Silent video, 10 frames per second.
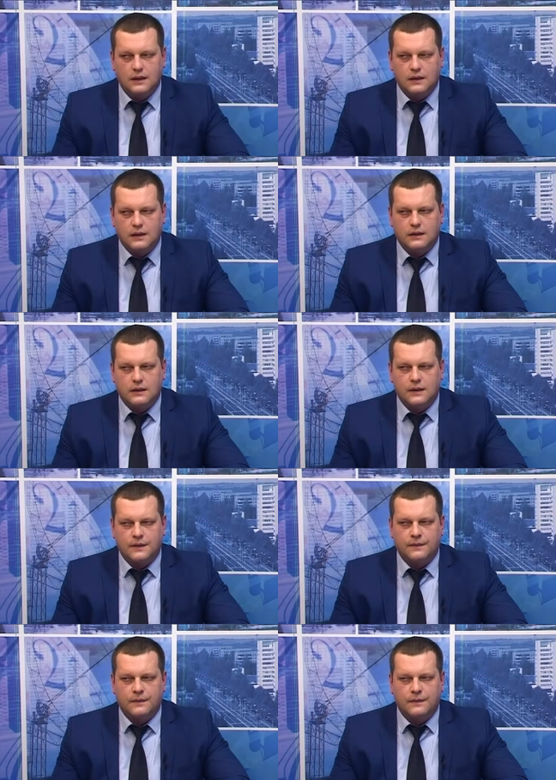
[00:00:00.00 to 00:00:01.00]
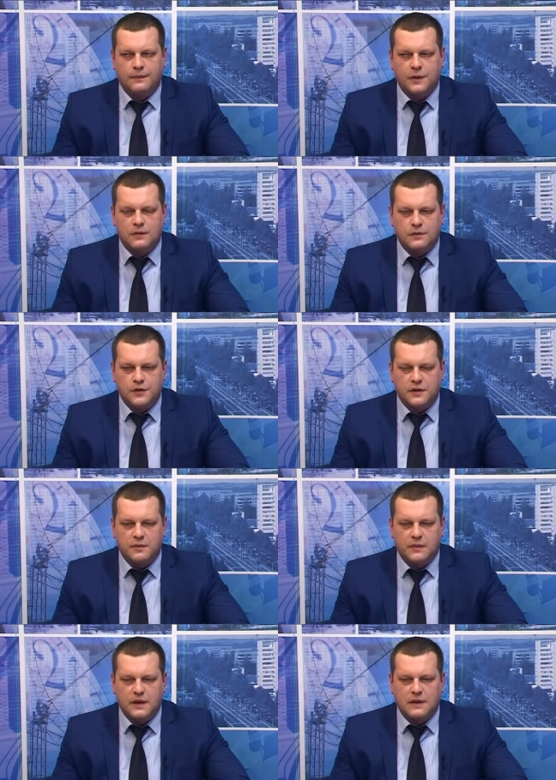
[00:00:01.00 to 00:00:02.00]
Давайте в первую
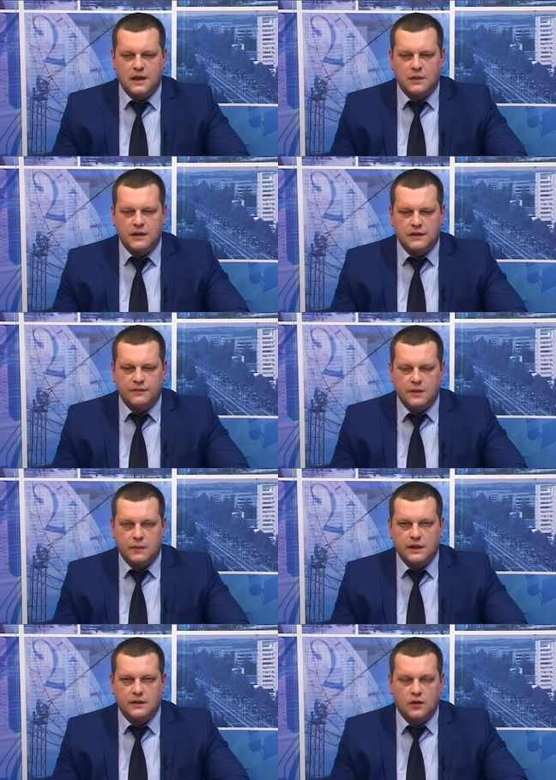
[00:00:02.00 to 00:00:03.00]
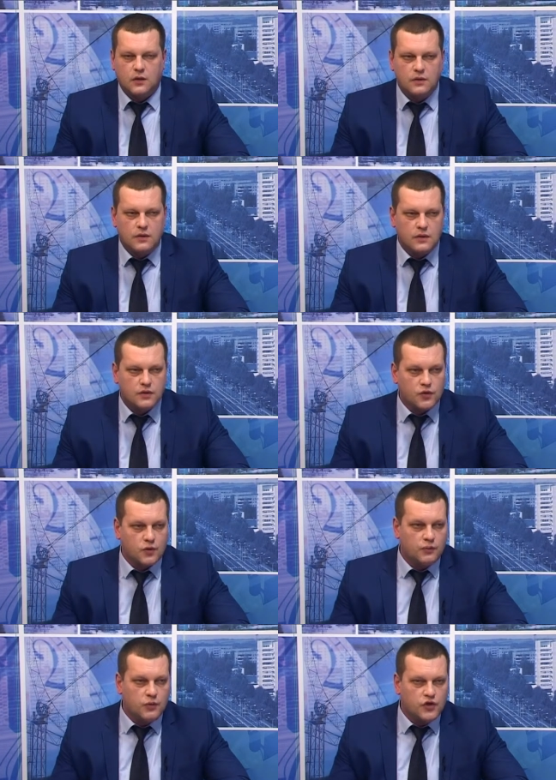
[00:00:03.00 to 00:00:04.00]
очередь мы обратим внимание на то,
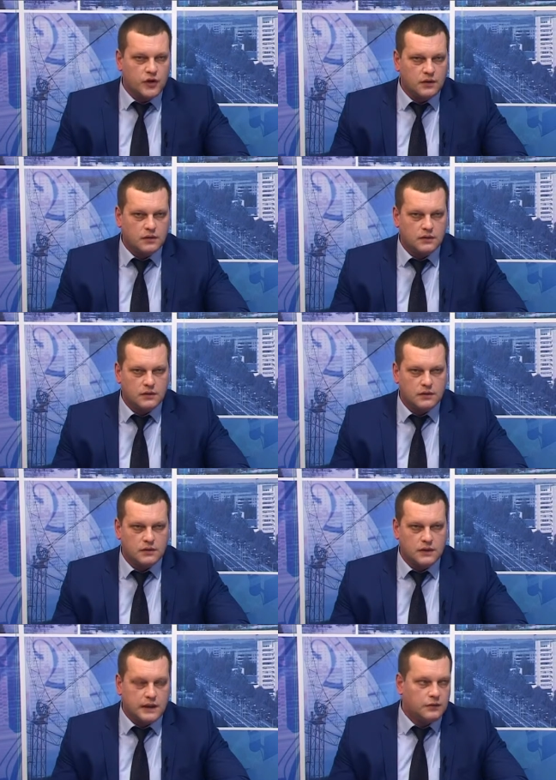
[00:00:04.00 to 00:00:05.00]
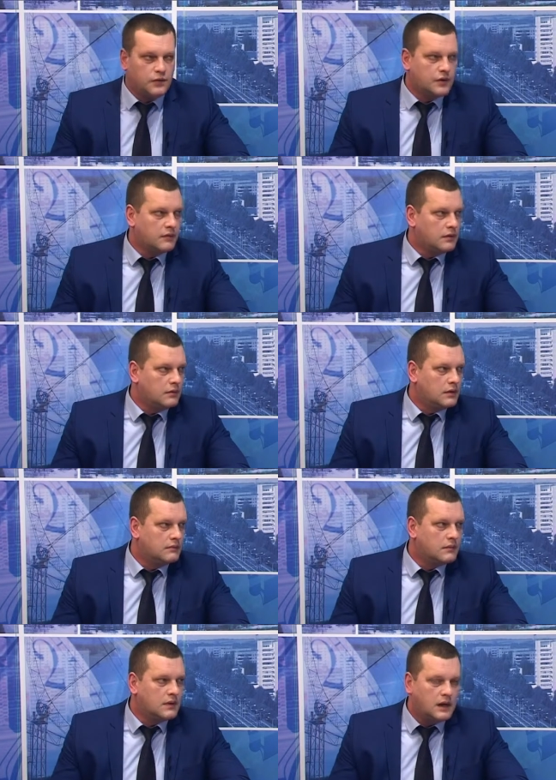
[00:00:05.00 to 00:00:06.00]
что бюджет следующего года,
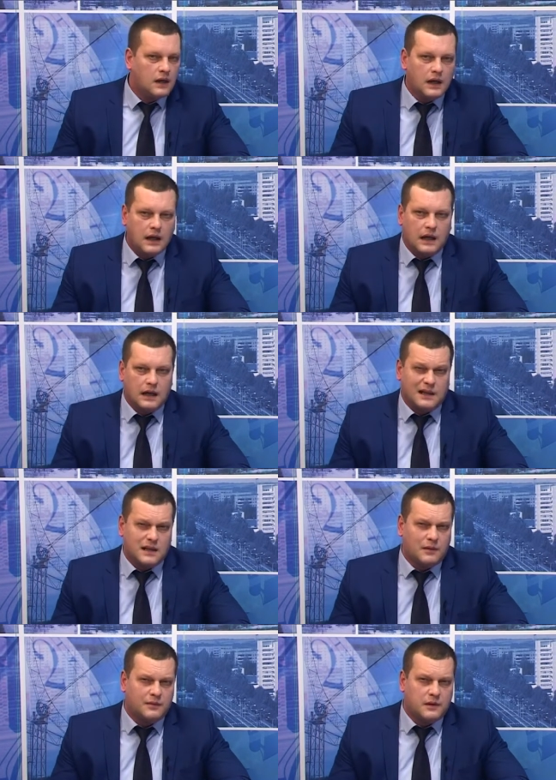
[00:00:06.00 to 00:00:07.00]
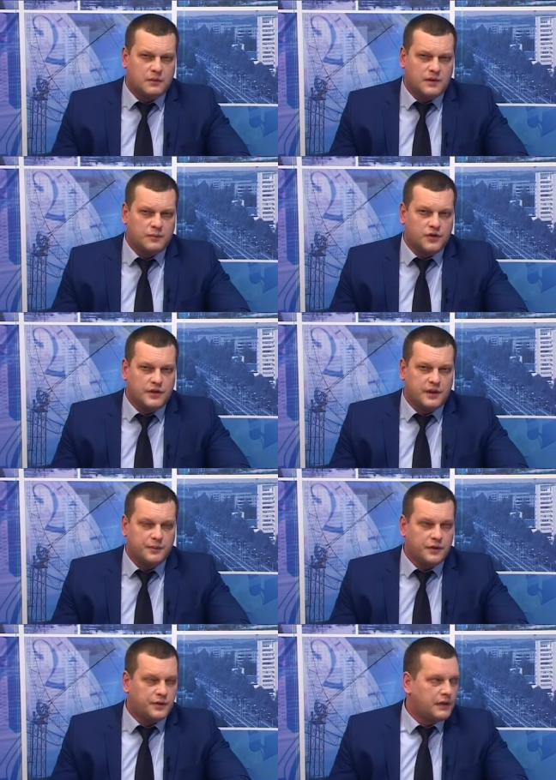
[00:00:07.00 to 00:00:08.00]
а на самом деле у нас бюджет
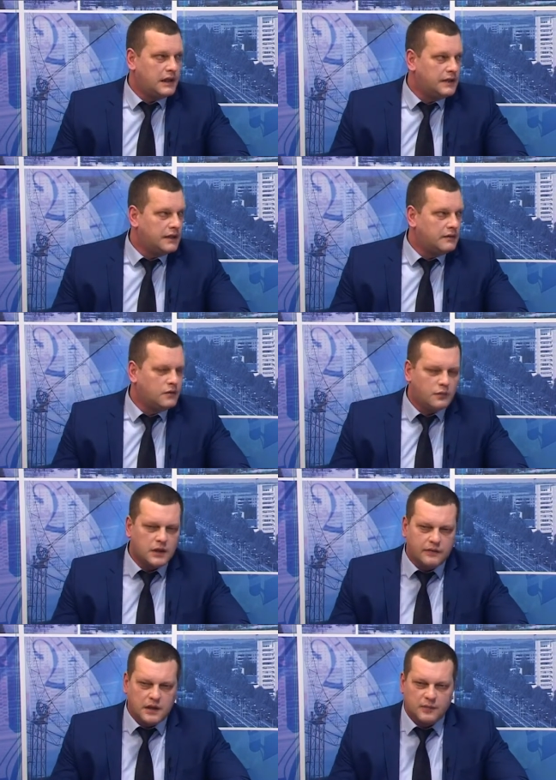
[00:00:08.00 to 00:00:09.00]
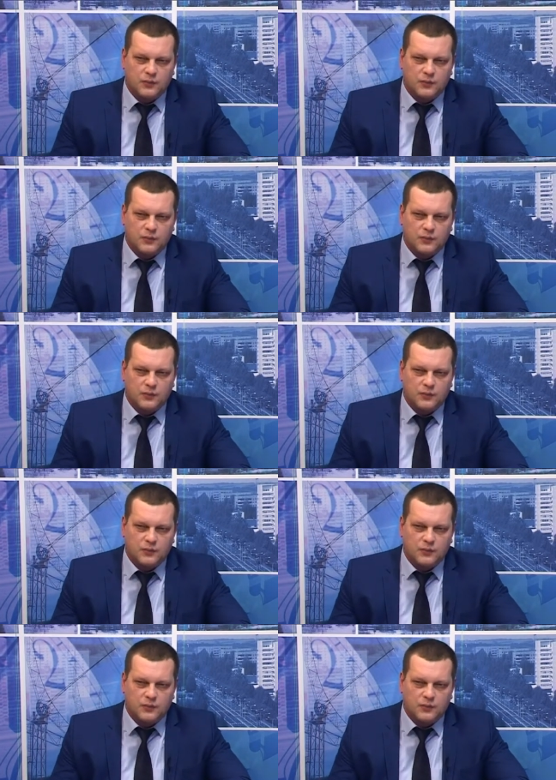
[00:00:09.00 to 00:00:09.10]
теперь трехлетний, ну мы говорим о